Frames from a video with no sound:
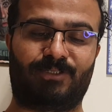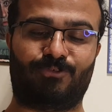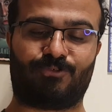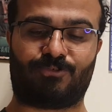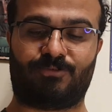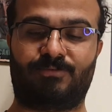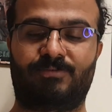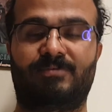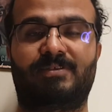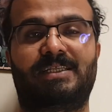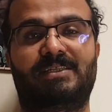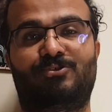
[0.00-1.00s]
ediyorsun
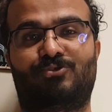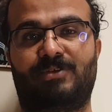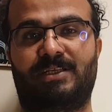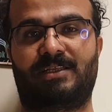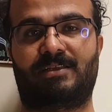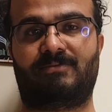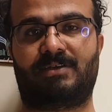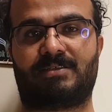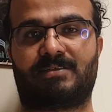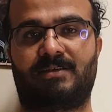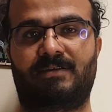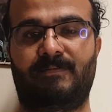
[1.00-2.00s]
diye düşünenler
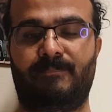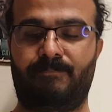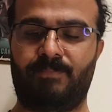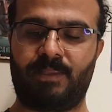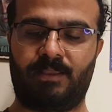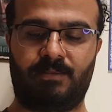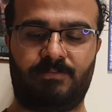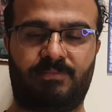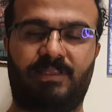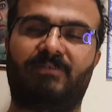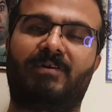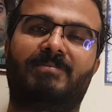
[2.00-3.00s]
varsa
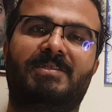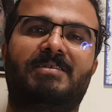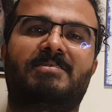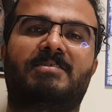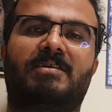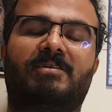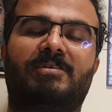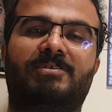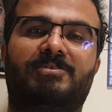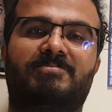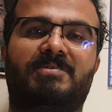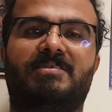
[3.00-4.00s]
devam ederiz
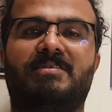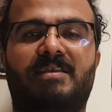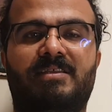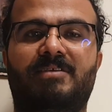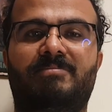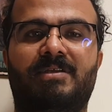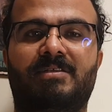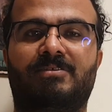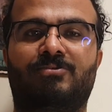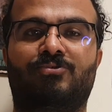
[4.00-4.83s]
arkadaşım. Siz edebiyatı